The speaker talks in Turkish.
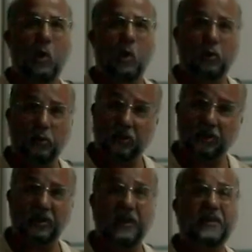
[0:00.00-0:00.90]
Onun
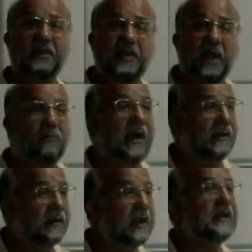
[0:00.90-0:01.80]
dışındaki diğer
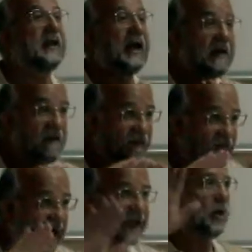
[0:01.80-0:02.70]
varlıklar da
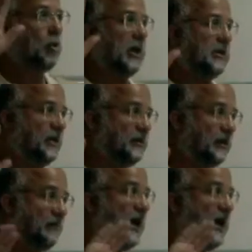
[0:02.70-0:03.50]
fani olacaktır.